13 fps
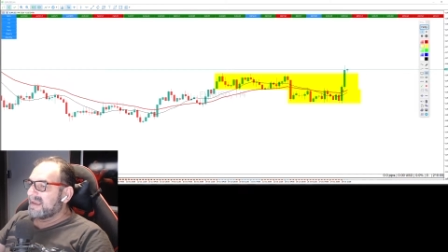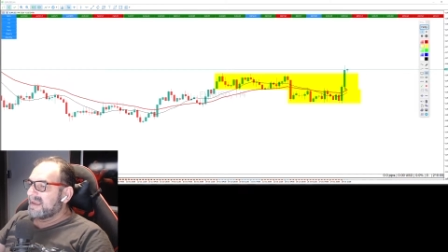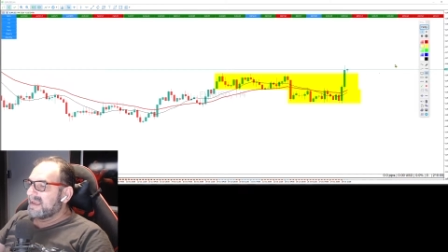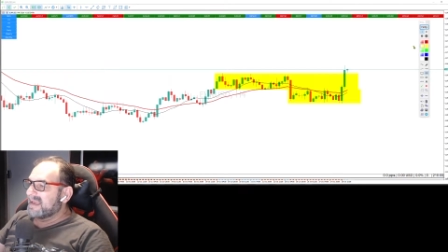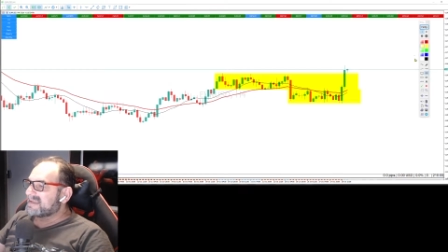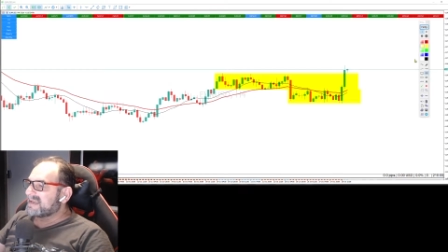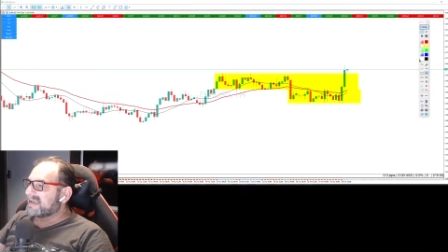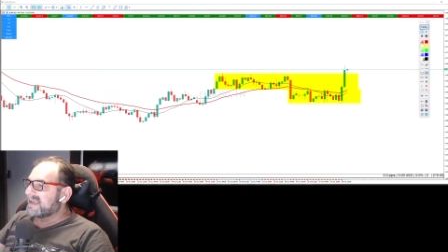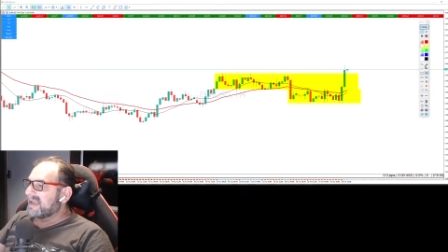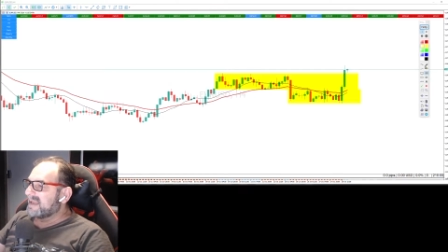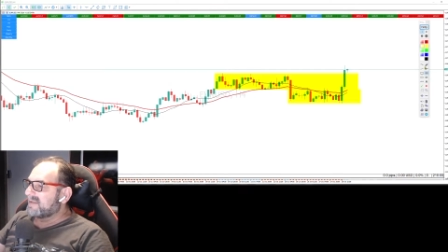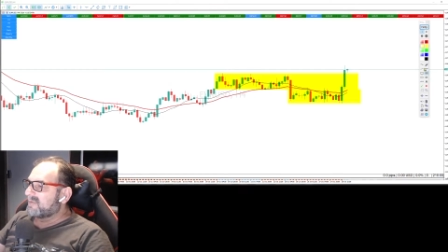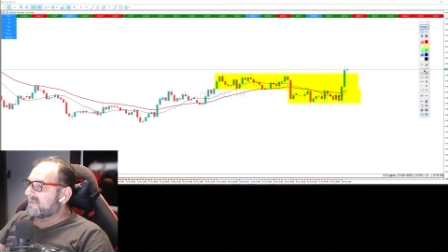Esse
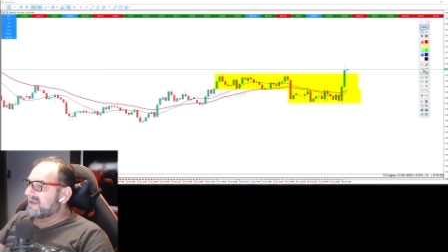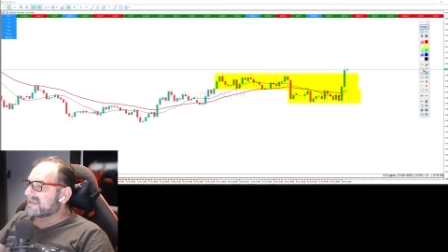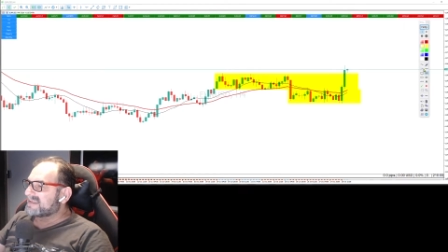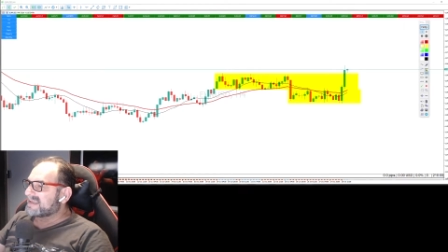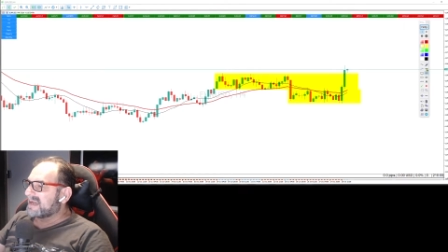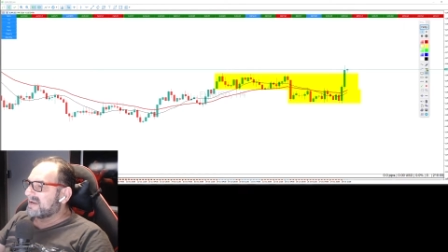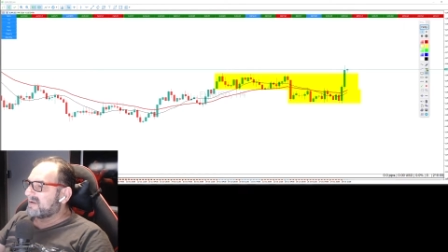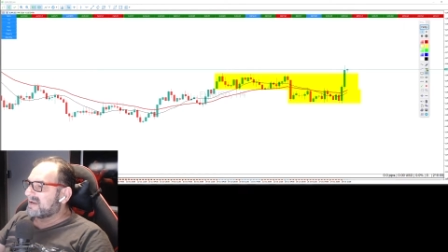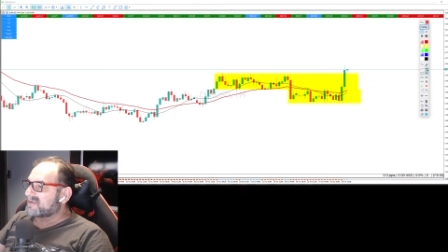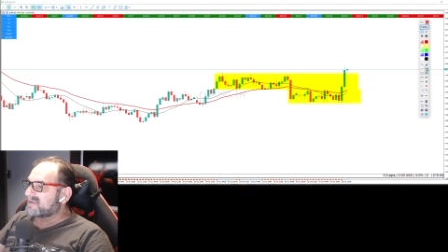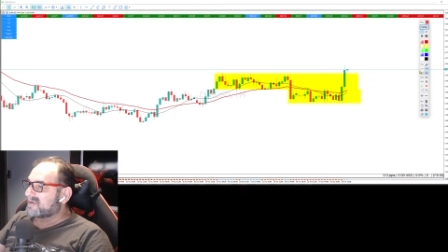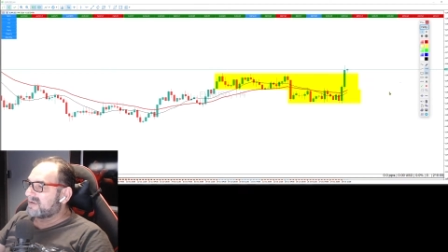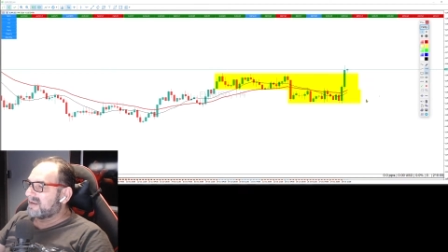Kendo, ele sai, olha
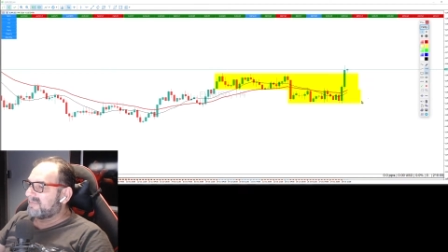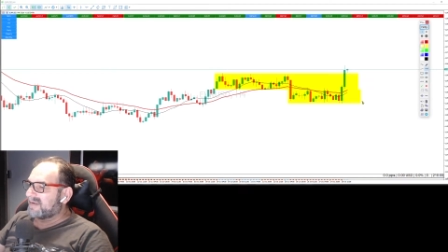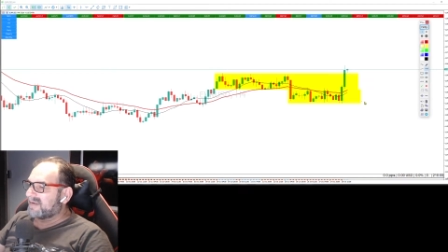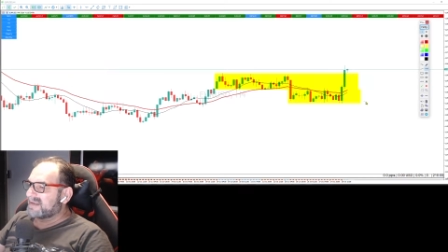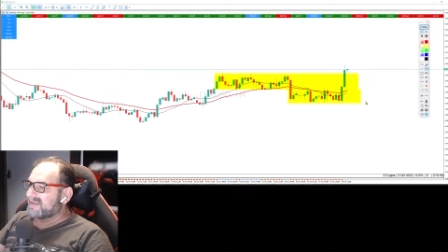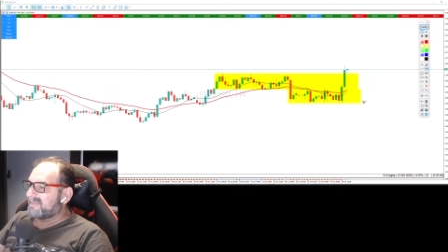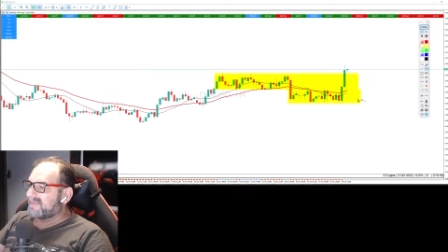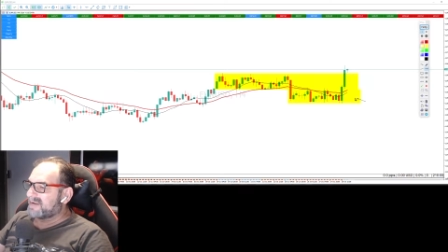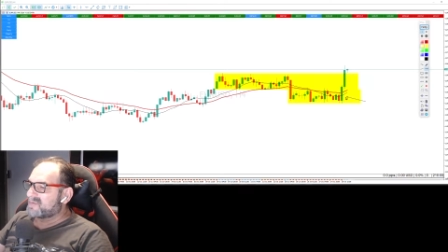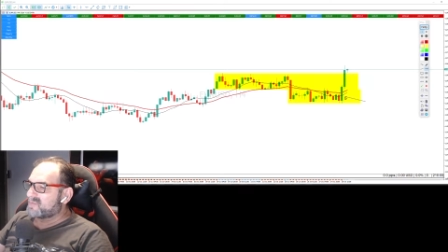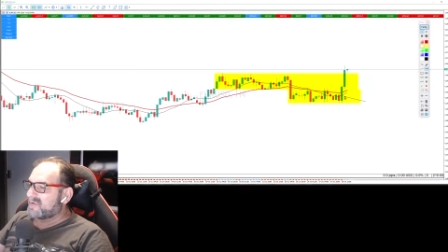só o que ele faz. Ele faz um